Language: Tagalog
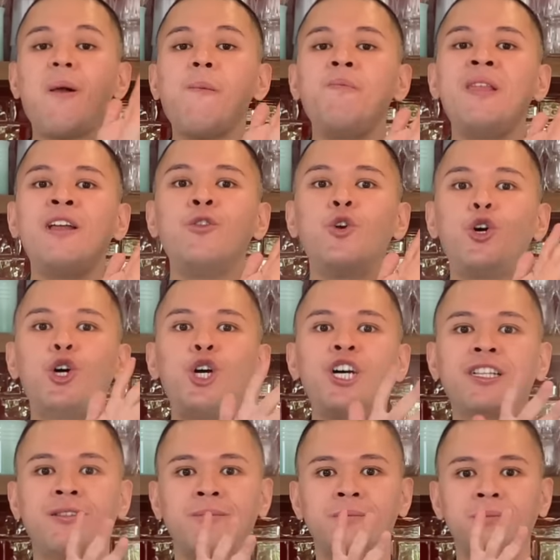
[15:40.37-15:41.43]

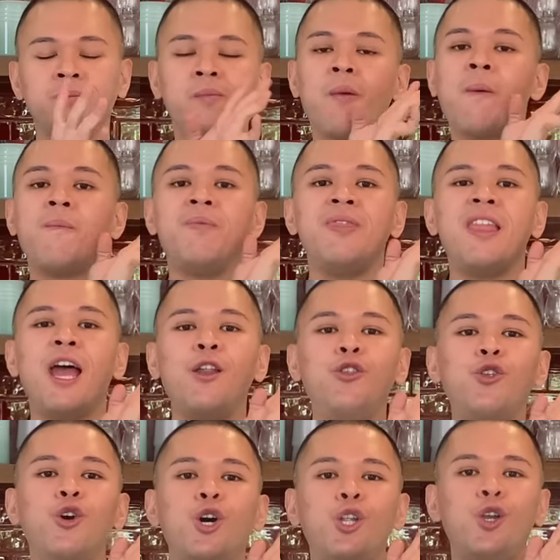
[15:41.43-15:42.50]
Nanoot.
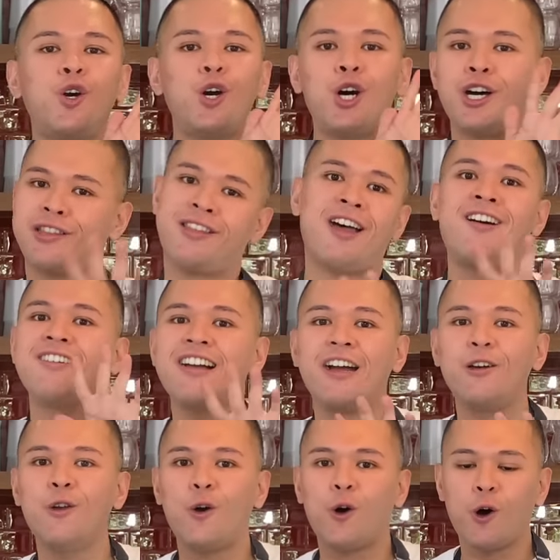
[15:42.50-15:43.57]
Nanonoot
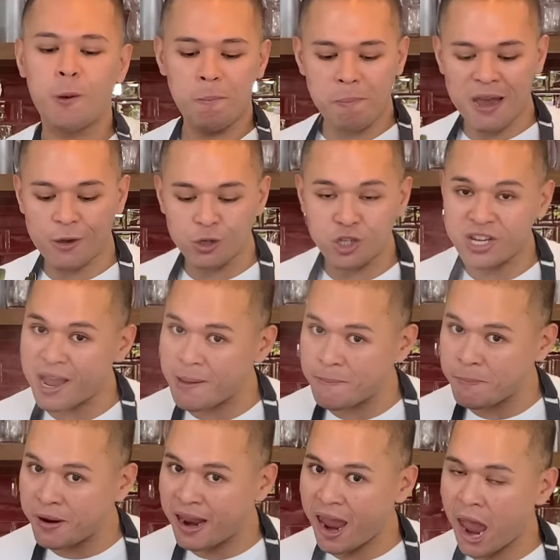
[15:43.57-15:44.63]
hanggang loob, pero
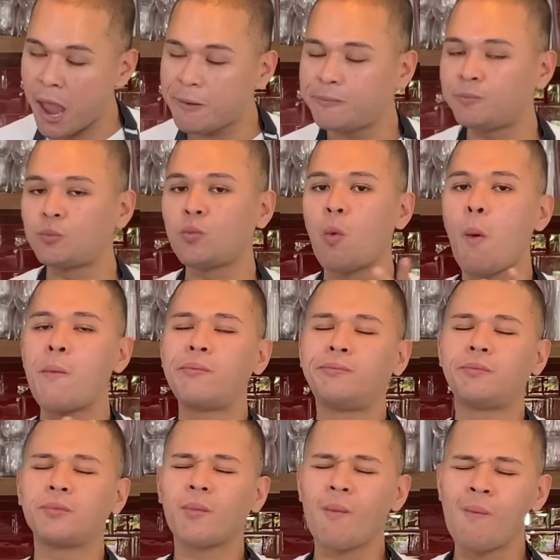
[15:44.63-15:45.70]
syempre, ah.
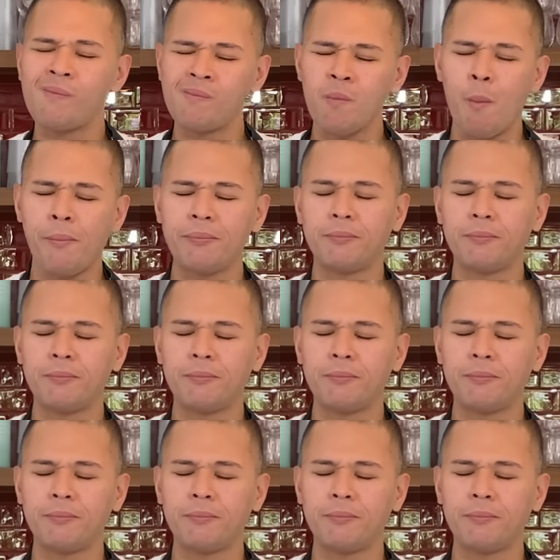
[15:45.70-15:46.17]
mm.